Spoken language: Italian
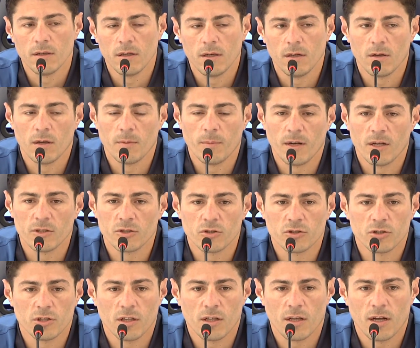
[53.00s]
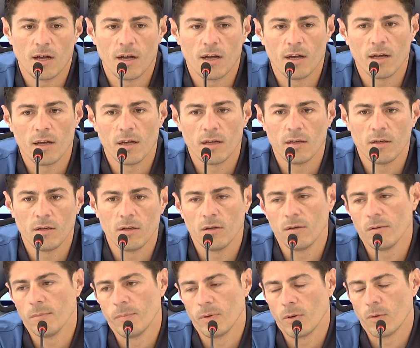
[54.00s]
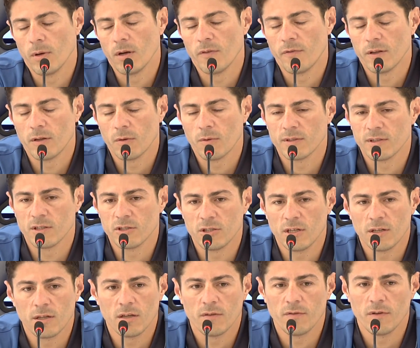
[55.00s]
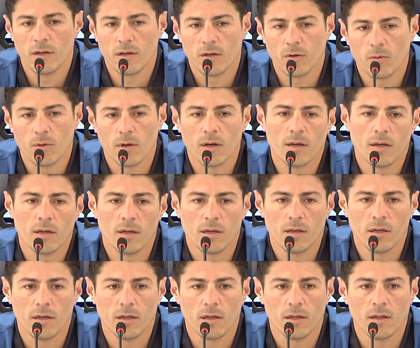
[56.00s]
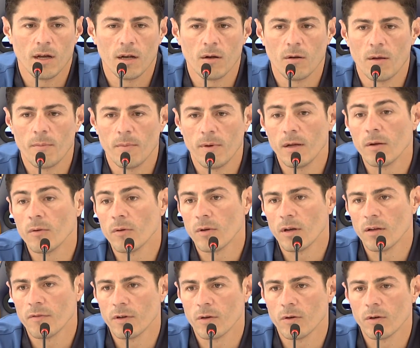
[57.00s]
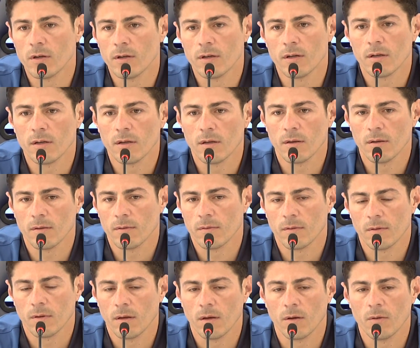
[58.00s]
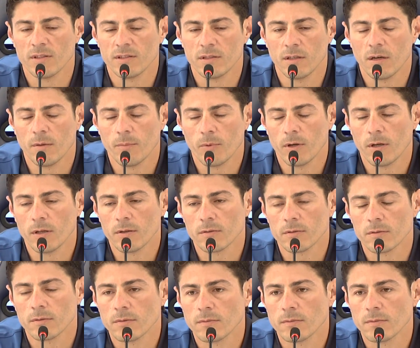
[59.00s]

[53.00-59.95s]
e una bella società, per quello ho fatto questa scelta di venire qua e, e dare una mano alla Verona in questo campionato.